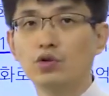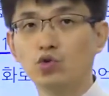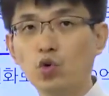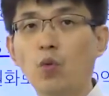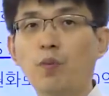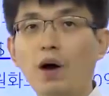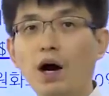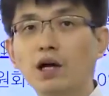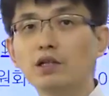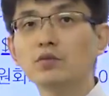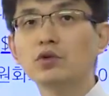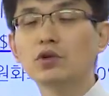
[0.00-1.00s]
쪽박
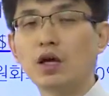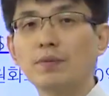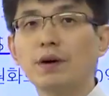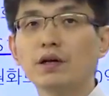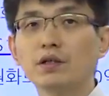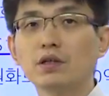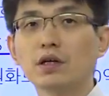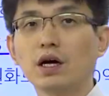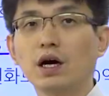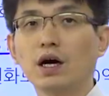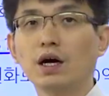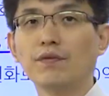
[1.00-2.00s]
아니면
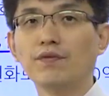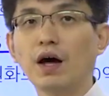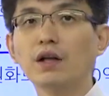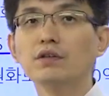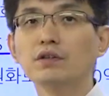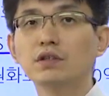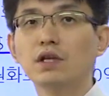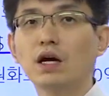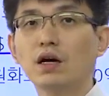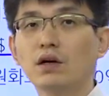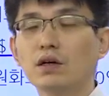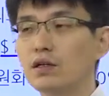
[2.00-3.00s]
대박이니까 나는
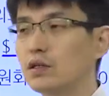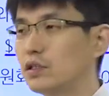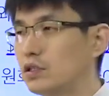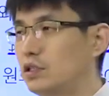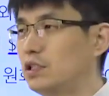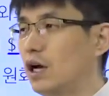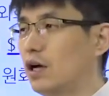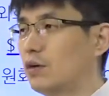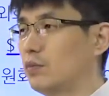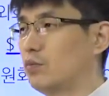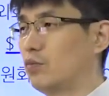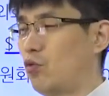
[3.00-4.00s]
그냥
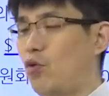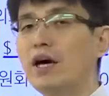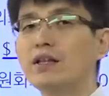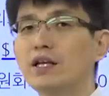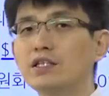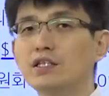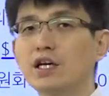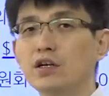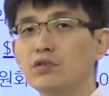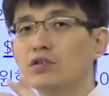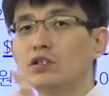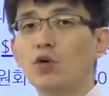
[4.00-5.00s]
그냥 환했지
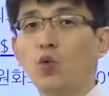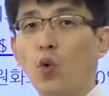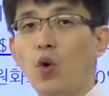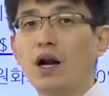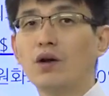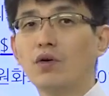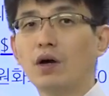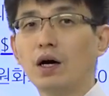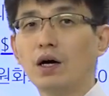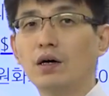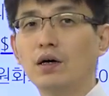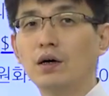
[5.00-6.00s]
않고 그냥 고할 거야.
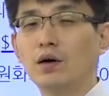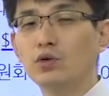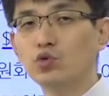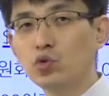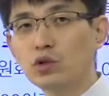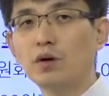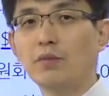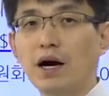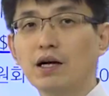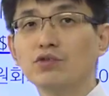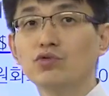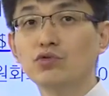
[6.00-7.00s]
쫄딱
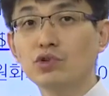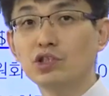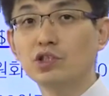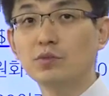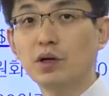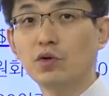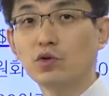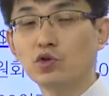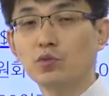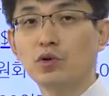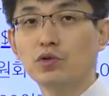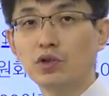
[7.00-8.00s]
망할 수도 있지만
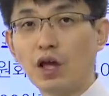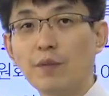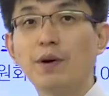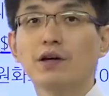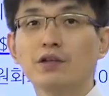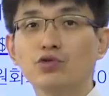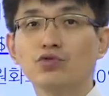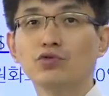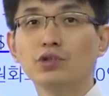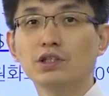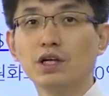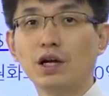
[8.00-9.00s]
어쩌면은 대박일 수도
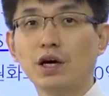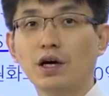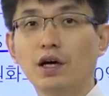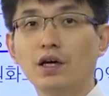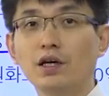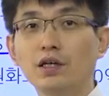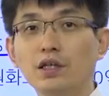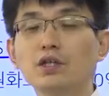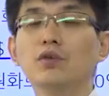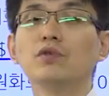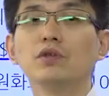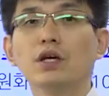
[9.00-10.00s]
있잖아.
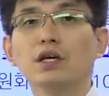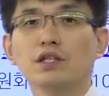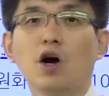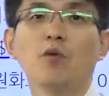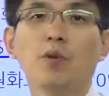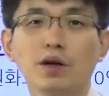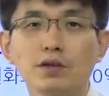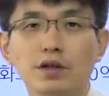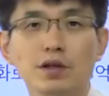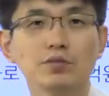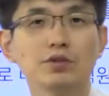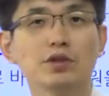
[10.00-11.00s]
이런데 사업하는
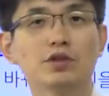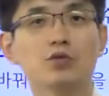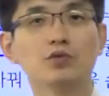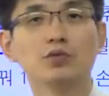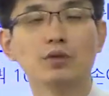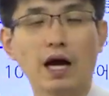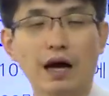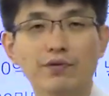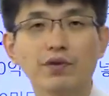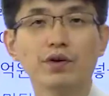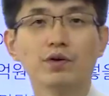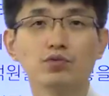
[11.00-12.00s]
사람들이 그러면 안
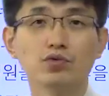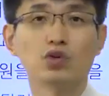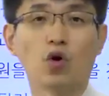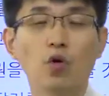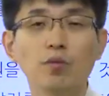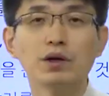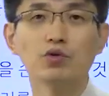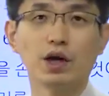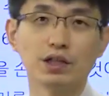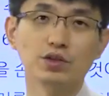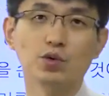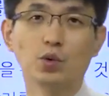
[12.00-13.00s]
돼요. 무슨 경마도
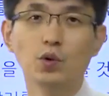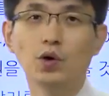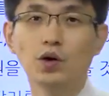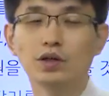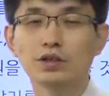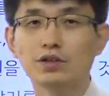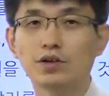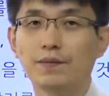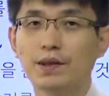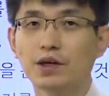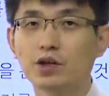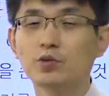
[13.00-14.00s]
아니고. 그죠?
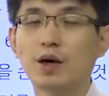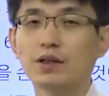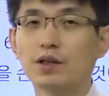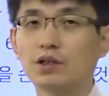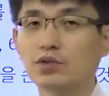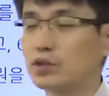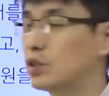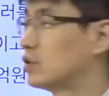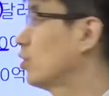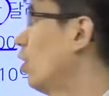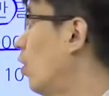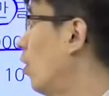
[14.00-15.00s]
그러면 안 되겠죠.
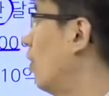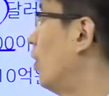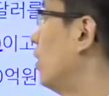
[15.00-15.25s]
그래서